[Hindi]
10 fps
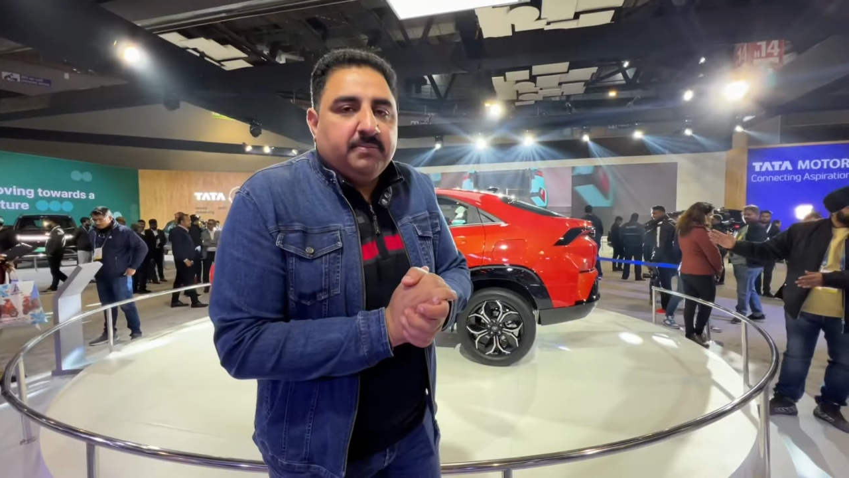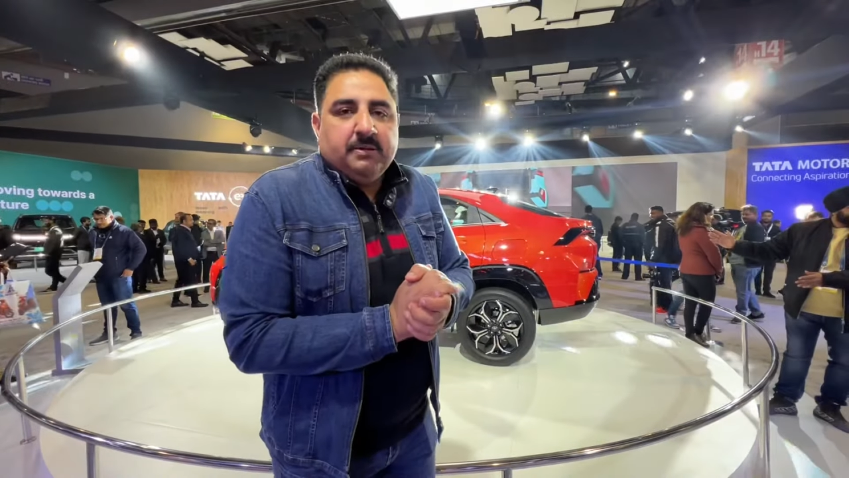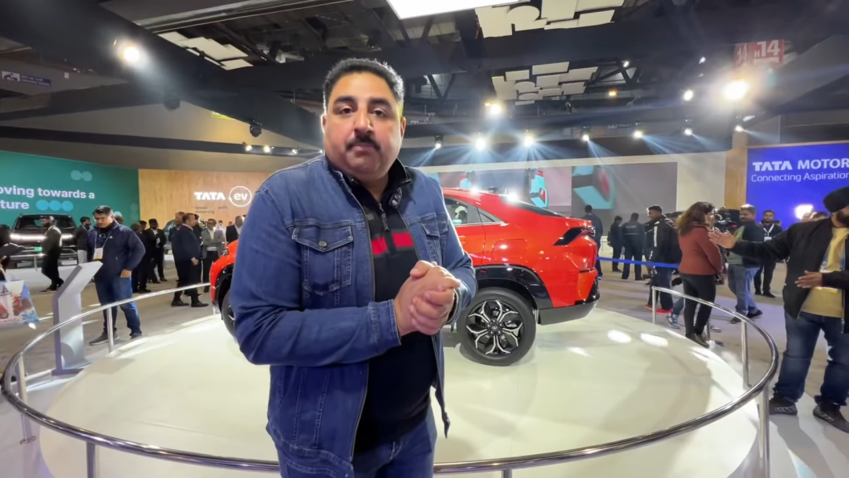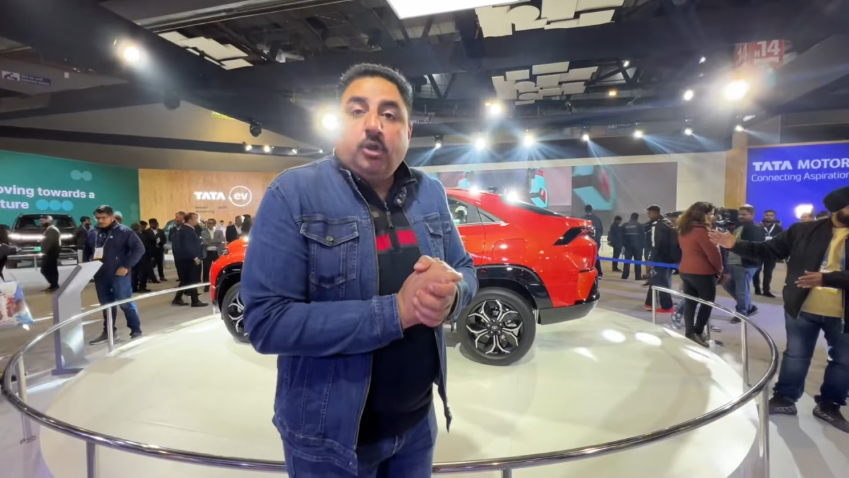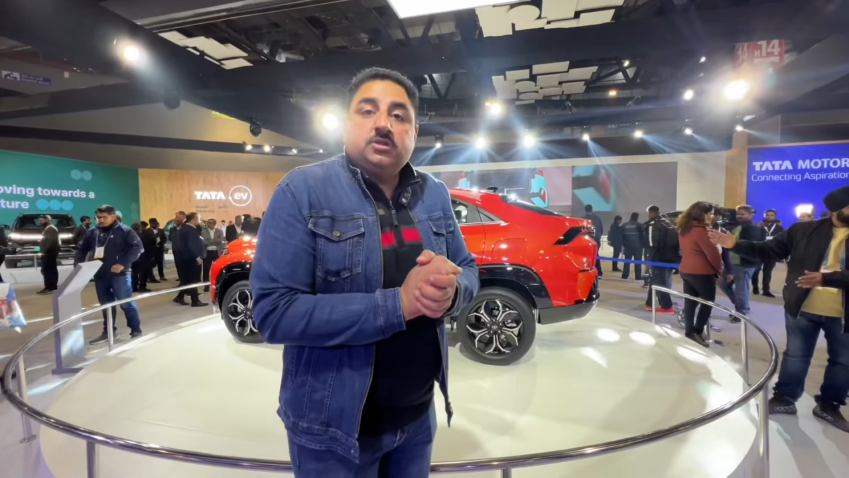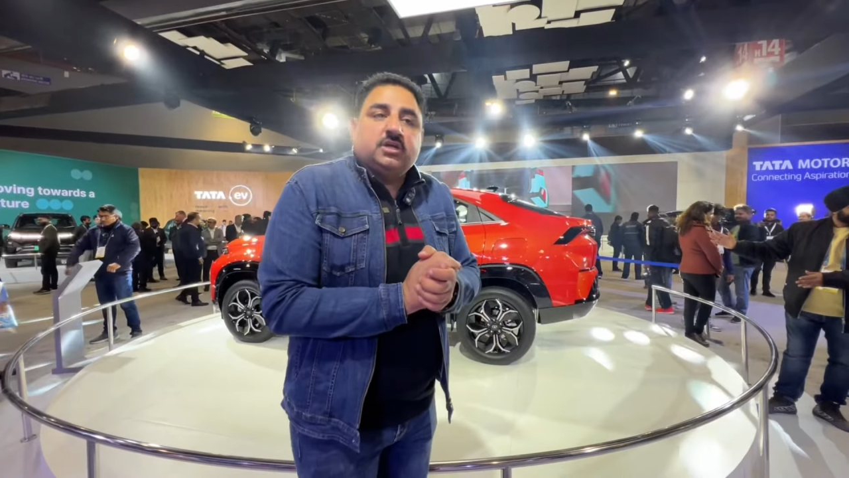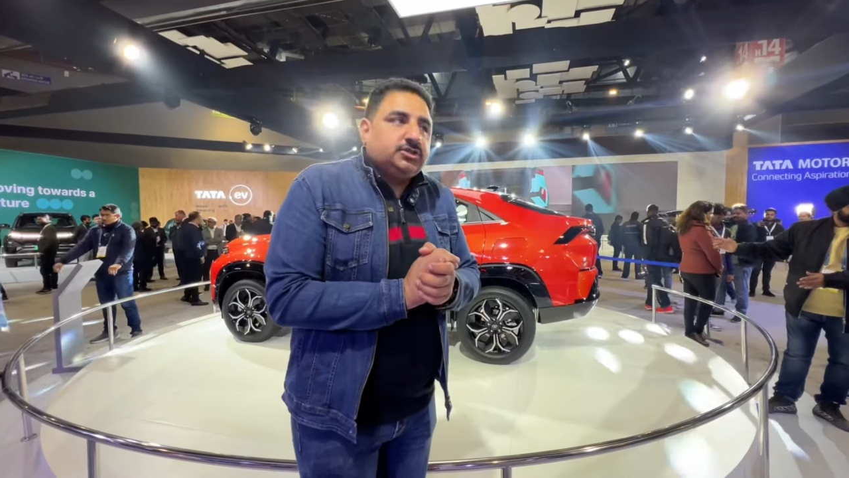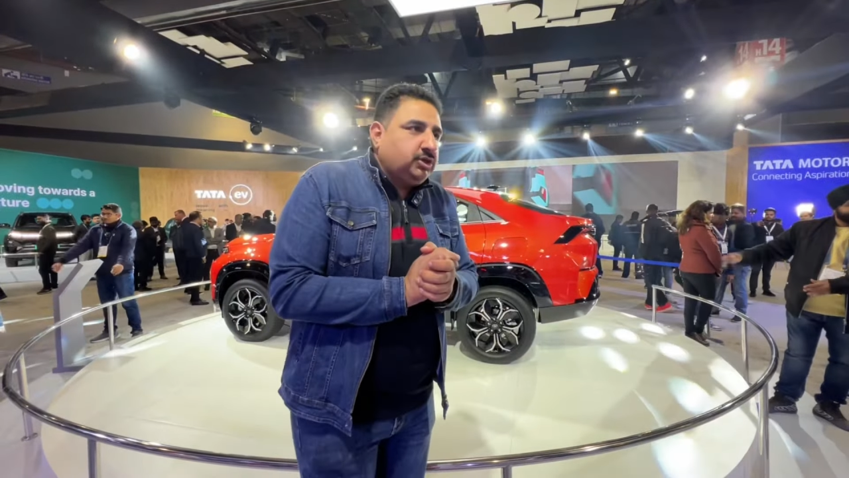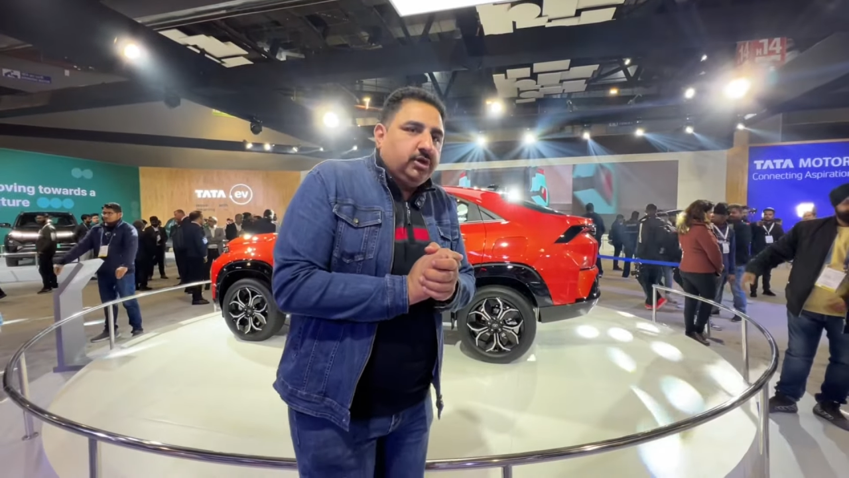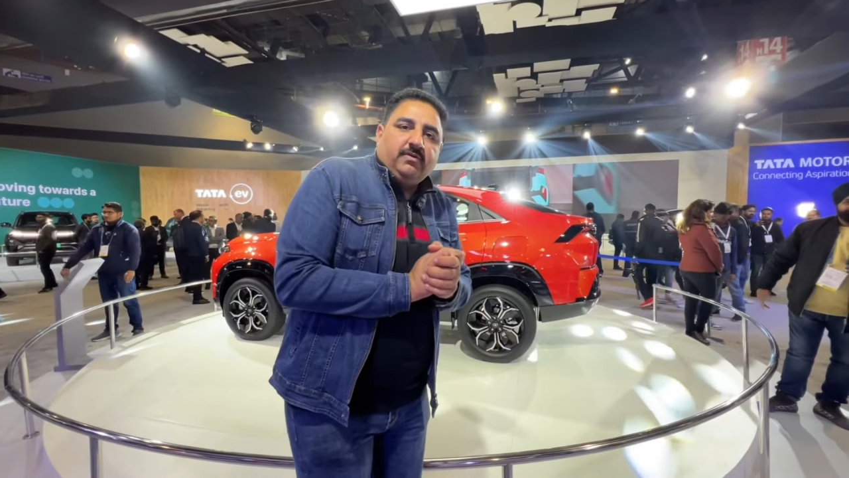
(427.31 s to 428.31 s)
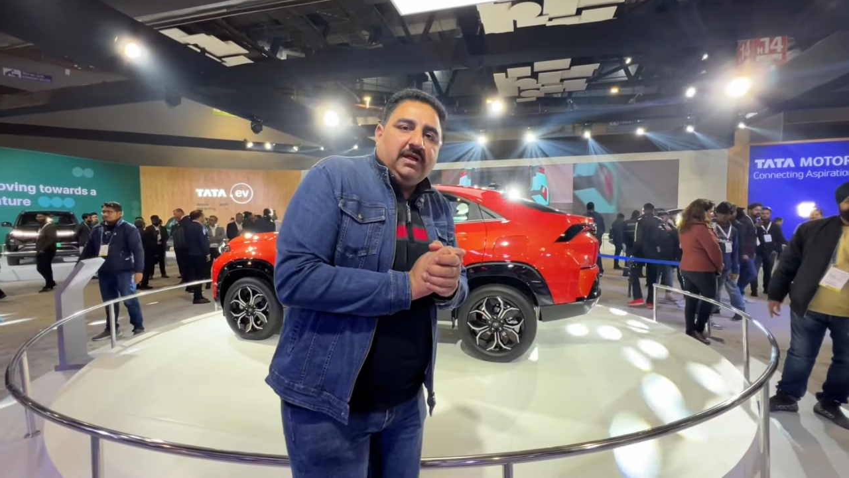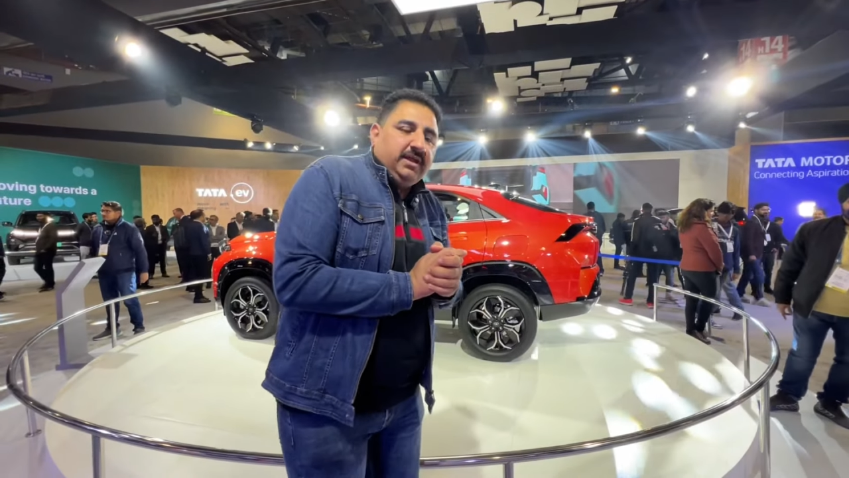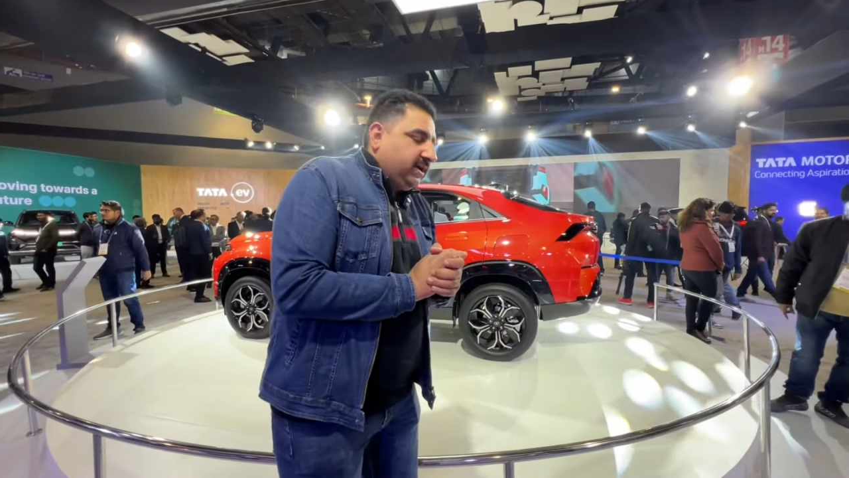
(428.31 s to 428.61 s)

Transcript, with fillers: भाई बहुत अच्छी होने वाली